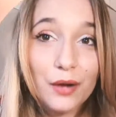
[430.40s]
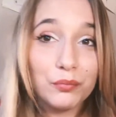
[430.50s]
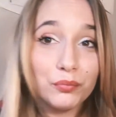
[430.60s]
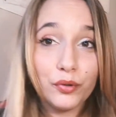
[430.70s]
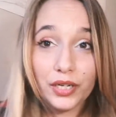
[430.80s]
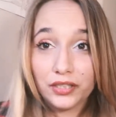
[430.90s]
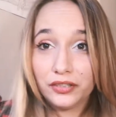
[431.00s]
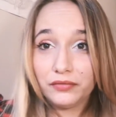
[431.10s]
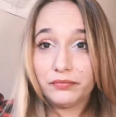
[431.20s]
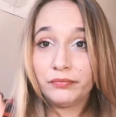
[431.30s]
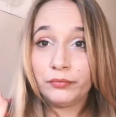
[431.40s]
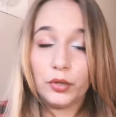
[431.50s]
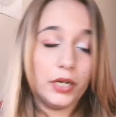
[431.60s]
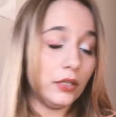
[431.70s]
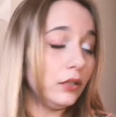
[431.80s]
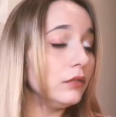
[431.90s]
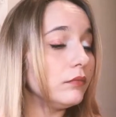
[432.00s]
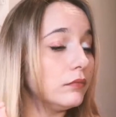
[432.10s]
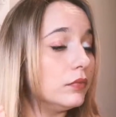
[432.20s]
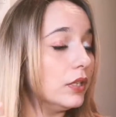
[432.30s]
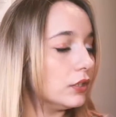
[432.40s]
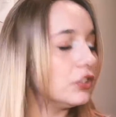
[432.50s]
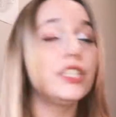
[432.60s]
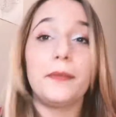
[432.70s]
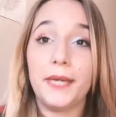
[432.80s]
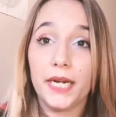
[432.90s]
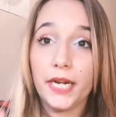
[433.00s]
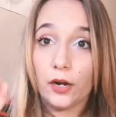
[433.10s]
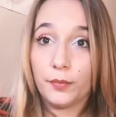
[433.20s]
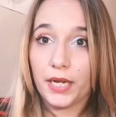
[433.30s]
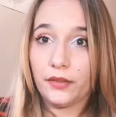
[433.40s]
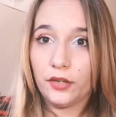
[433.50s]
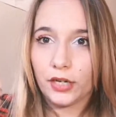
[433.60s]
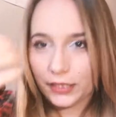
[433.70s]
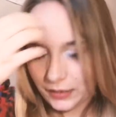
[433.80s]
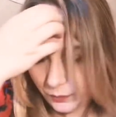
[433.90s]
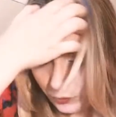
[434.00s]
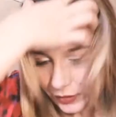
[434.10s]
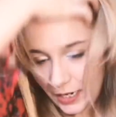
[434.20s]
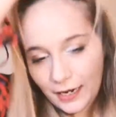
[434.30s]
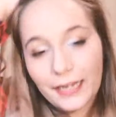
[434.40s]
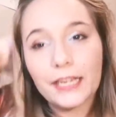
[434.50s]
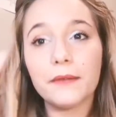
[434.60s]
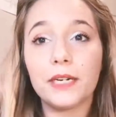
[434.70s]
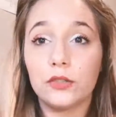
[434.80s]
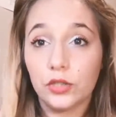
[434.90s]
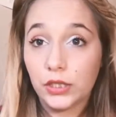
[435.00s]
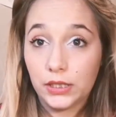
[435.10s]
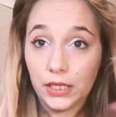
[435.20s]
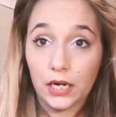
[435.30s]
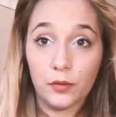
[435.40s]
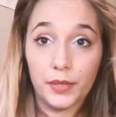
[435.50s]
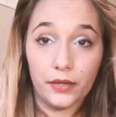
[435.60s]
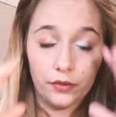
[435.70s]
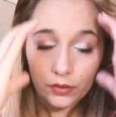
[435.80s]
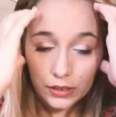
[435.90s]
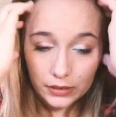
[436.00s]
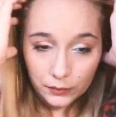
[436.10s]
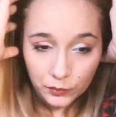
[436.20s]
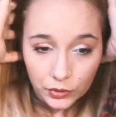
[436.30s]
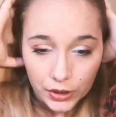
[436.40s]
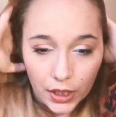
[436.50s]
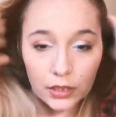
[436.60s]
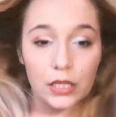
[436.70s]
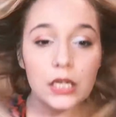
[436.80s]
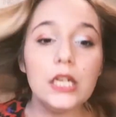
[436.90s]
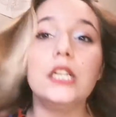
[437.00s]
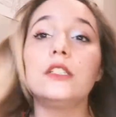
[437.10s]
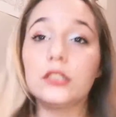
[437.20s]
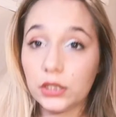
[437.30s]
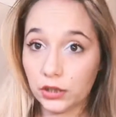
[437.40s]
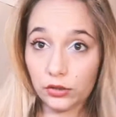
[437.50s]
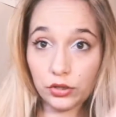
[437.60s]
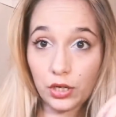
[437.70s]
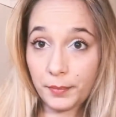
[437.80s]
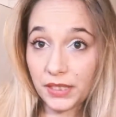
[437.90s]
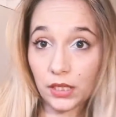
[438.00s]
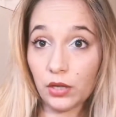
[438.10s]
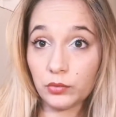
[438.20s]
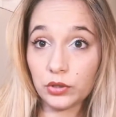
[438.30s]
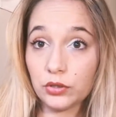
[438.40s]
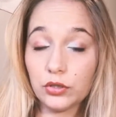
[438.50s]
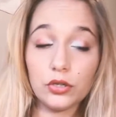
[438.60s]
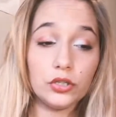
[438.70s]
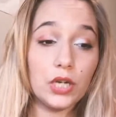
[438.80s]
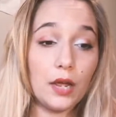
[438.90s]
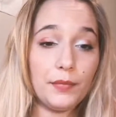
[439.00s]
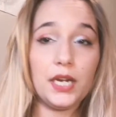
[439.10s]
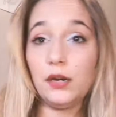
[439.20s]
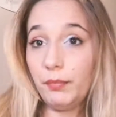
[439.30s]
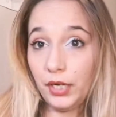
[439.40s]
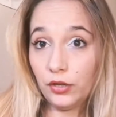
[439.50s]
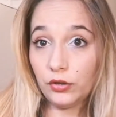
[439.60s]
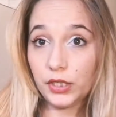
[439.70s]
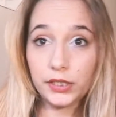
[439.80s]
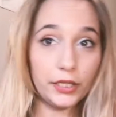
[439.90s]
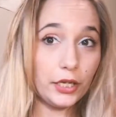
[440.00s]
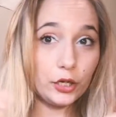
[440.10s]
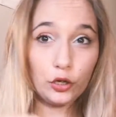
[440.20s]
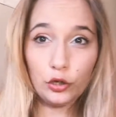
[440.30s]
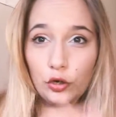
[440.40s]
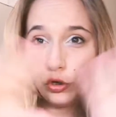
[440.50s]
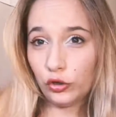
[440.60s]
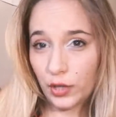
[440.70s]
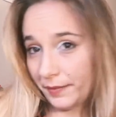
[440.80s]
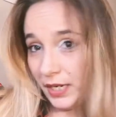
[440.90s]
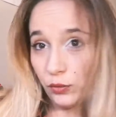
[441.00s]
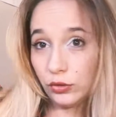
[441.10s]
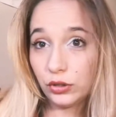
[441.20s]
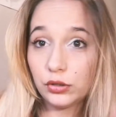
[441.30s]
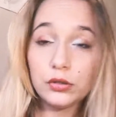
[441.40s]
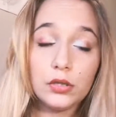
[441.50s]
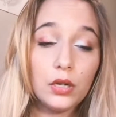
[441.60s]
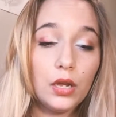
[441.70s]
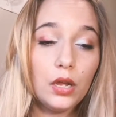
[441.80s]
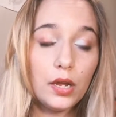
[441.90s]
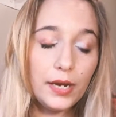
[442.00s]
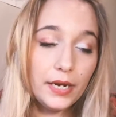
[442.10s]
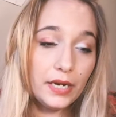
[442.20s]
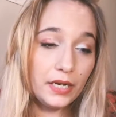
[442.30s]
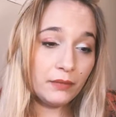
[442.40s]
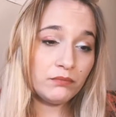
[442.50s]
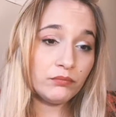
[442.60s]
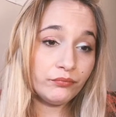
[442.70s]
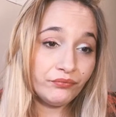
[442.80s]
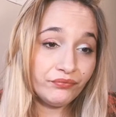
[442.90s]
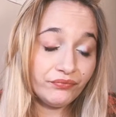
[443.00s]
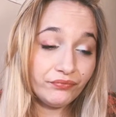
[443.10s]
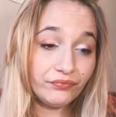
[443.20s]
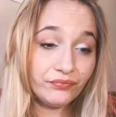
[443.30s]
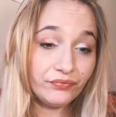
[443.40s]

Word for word: Bueno, bueno, bueno, se viene Operación Cartemusia. ¿En qué va a consistir la Operación Cartemusia? No sé si eso ha pasado a vosotros, a mí en el periodo este de coronavirus em,